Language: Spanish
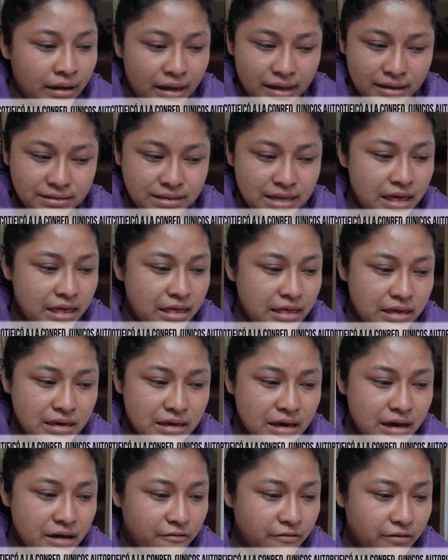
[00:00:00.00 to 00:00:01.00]
Ese
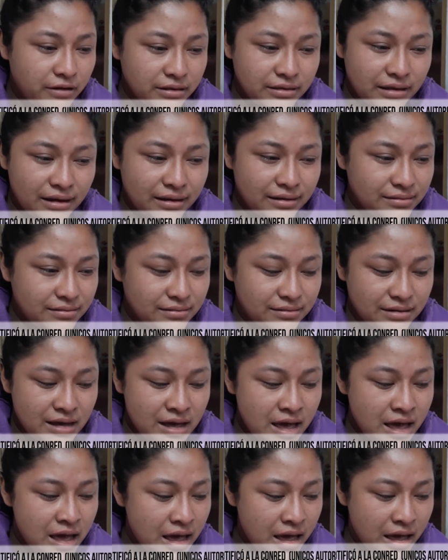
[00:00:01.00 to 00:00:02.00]
día fue tan
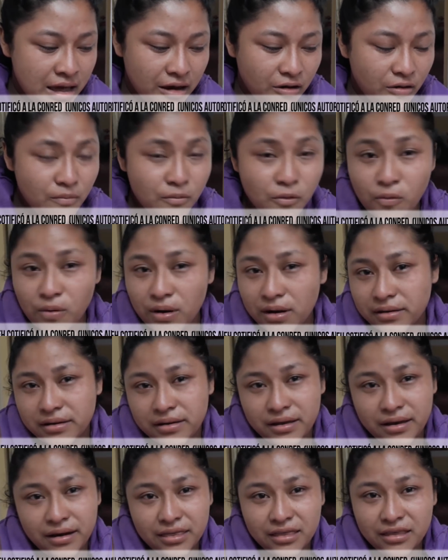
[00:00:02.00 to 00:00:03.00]
como
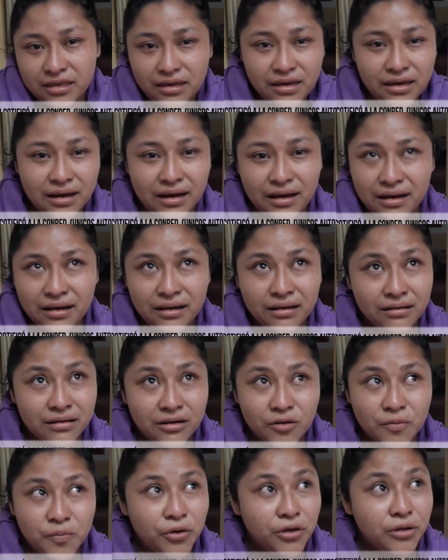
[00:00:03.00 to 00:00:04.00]
cualquier día, que
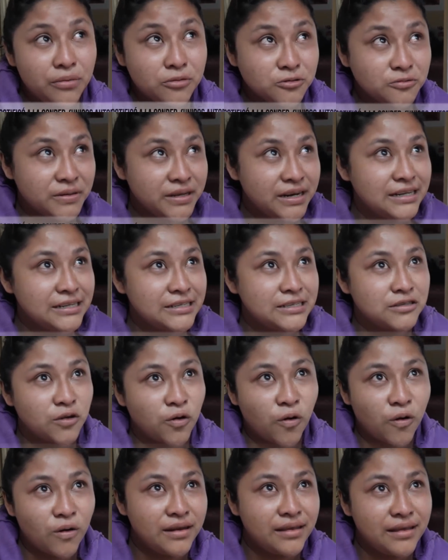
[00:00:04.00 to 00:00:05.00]
hoy podemos ver el
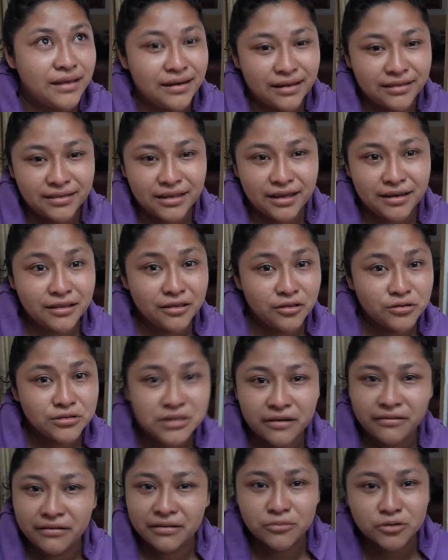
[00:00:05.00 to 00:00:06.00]
sol y en la tarde no
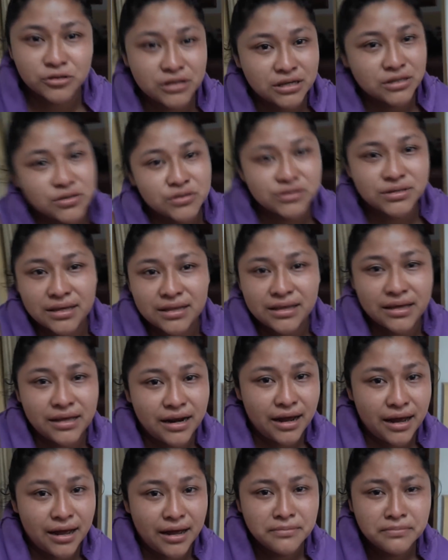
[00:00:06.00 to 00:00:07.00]
sabemos qué
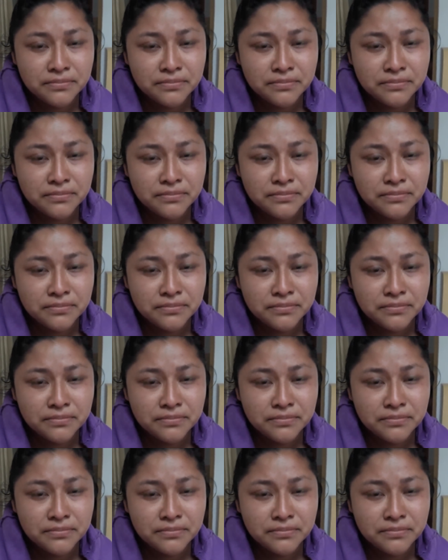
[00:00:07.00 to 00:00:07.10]
sucederá.